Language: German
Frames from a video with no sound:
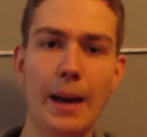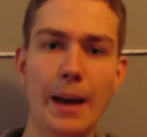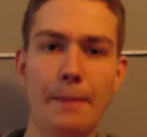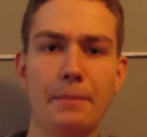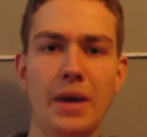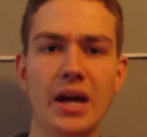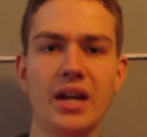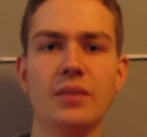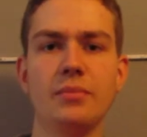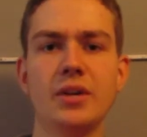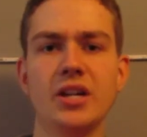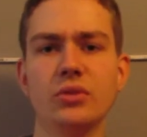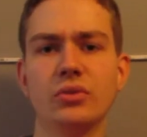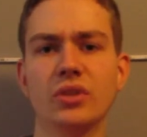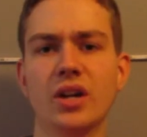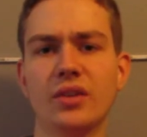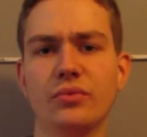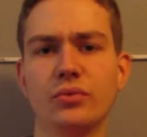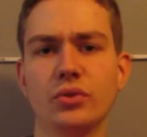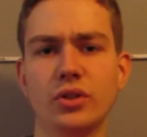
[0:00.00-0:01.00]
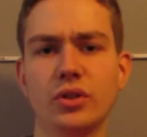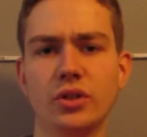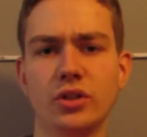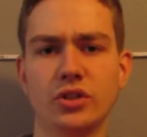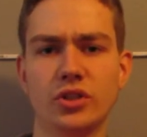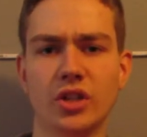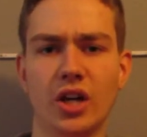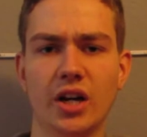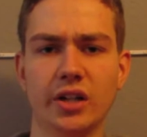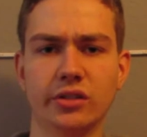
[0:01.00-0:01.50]
Meiner Meinung nach würde
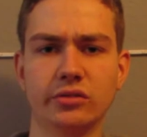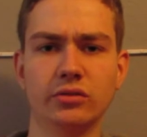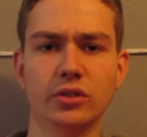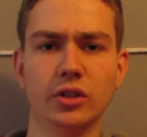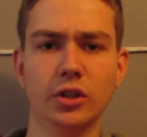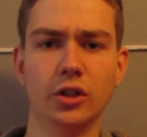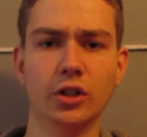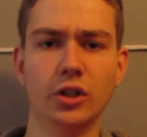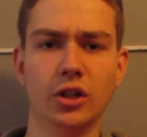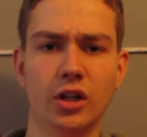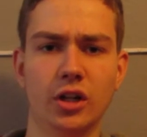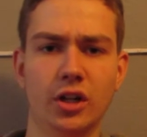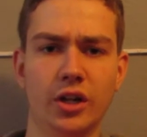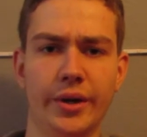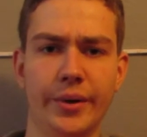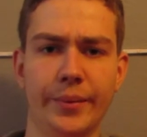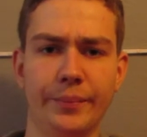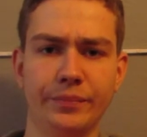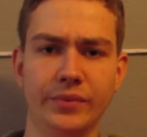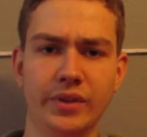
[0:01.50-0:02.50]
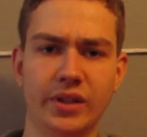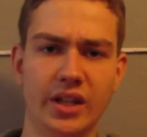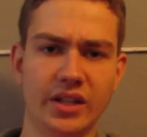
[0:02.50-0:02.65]
ich sagen, ähm,